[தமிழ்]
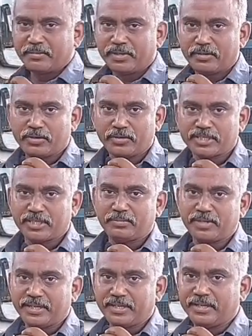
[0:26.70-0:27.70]
கையில் என்னோடய ஒர்க்
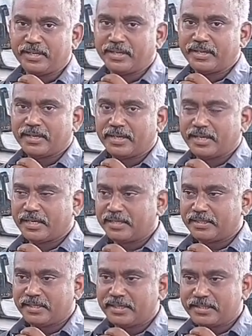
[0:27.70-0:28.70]
ஷாப்பில் இருக்குது
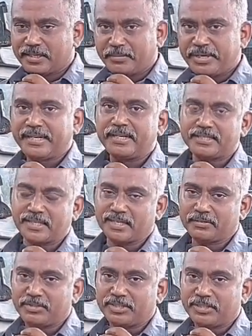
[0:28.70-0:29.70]
அதனால் இதுலேருந்து நான் மெயின்டெனன்ஸ்
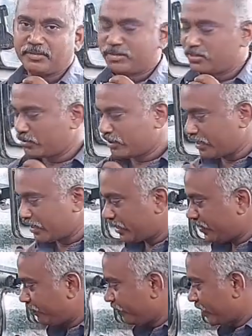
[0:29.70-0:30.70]
ஆரம்பித்து உங்கள்கிட்ட
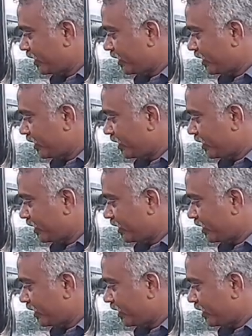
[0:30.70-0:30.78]
சொல்லிடுறேன்